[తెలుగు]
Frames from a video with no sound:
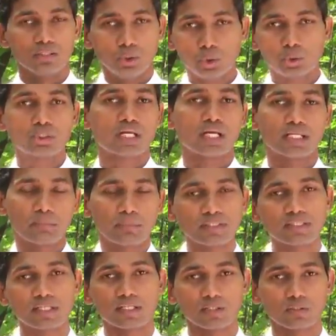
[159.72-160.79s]
నూతన
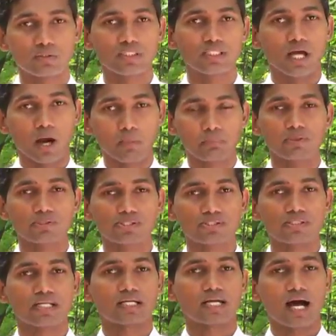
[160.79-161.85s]
నిబంధనలోని
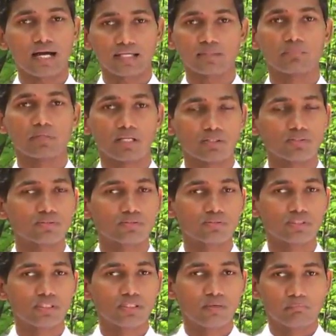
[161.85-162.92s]
అపోస్తుల కార్యములలో
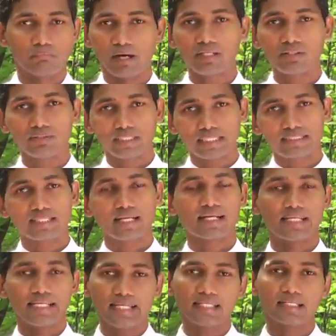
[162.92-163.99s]
మరియు ఇతర
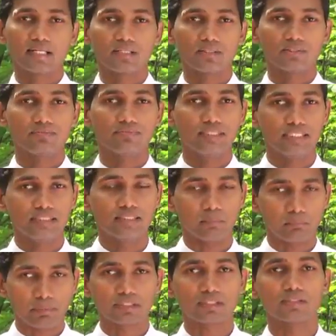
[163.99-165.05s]
లేఖలలో ఈ
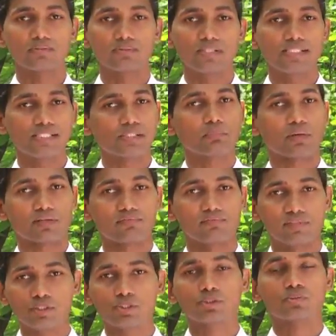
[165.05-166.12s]
దంపతుల గురించి మనం
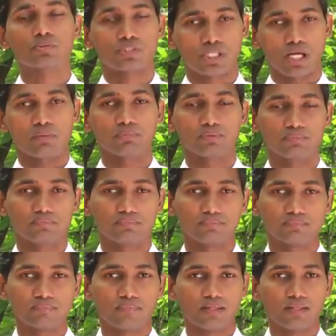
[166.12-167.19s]
వింటూ ఉంటాము
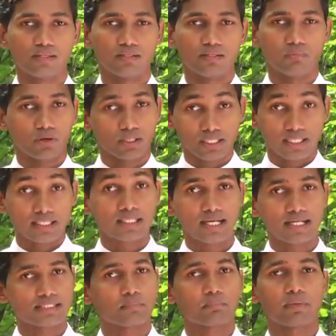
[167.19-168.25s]
ఒక
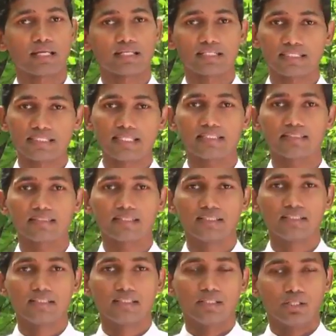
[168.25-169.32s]
రకంగా చెప్పాలంటే
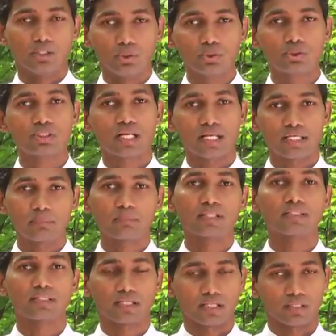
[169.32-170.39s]
నూతన
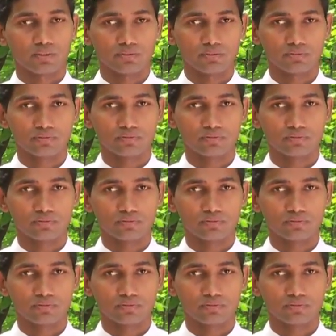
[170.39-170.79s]
నిబంధనలో